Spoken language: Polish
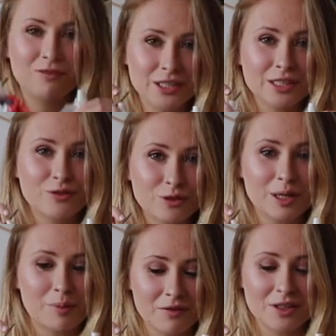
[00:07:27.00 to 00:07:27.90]
tych dwóch
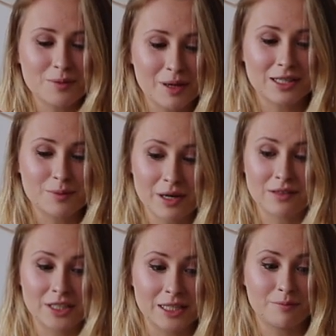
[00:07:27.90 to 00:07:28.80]
naprawdę smak jest
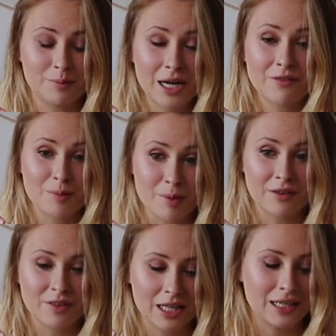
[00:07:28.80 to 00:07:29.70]
prawie, prawie,
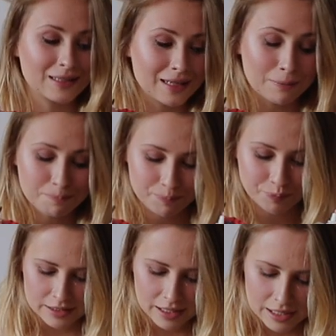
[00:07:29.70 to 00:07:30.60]
prawie taki sam.
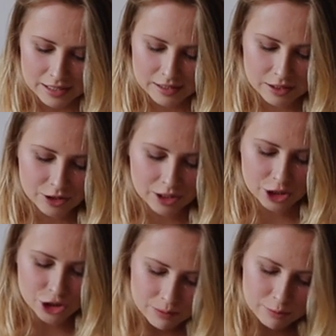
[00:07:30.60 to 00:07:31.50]
I teraz, gdy
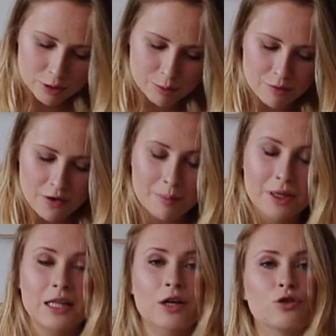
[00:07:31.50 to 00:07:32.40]
tak szybko spróbowałam
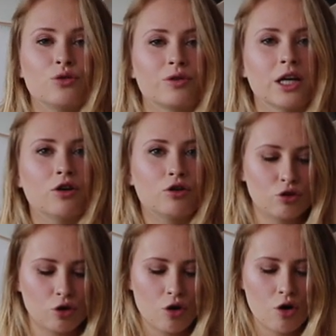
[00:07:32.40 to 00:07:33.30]
jednego i drugiego,
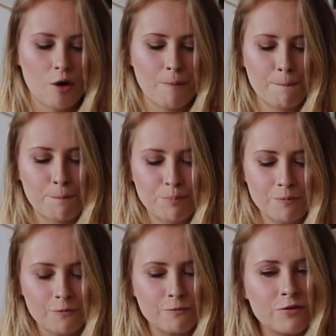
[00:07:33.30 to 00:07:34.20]
to
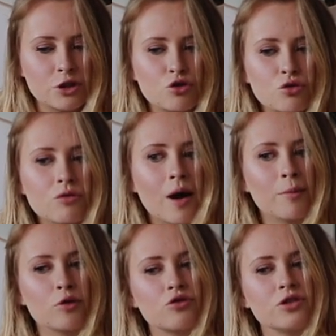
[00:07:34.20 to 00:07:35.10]

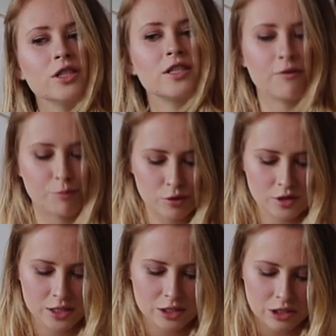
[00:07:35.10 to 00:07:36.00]
wyczułam różnicę w
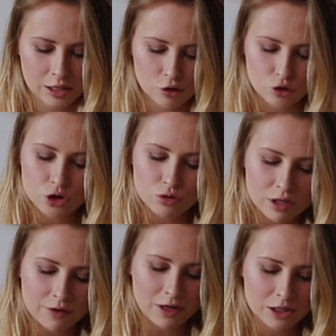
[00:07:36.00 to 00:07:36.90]
postaci tego, że
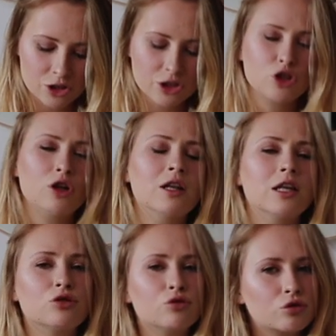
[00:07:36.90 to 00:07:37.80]
tutaj faktycznie
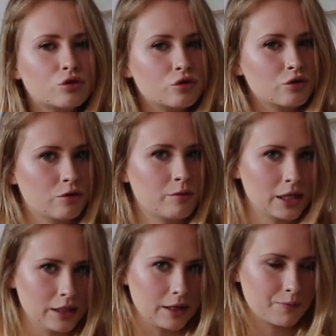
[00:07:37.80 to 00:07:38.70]
leciutko czuć tą
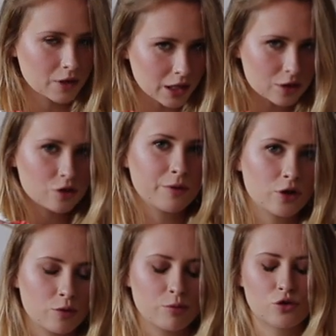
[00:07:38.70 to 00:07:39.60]
malinę. Teraz
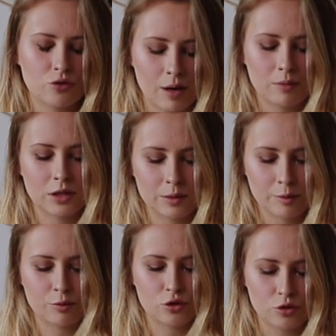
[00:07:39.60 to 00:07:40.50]
dopiero ją poczułam, gdy
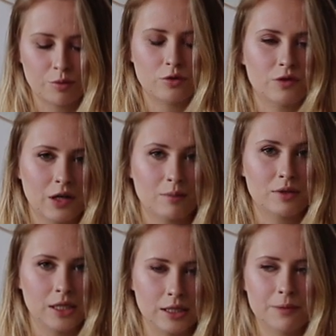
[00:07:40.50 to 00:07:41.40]
po prostu porównałam
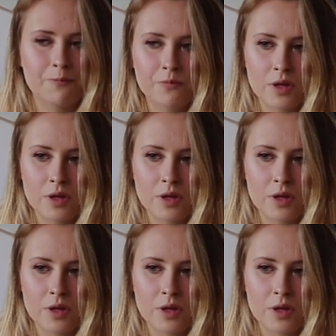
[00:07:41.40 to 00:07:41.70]
z innym,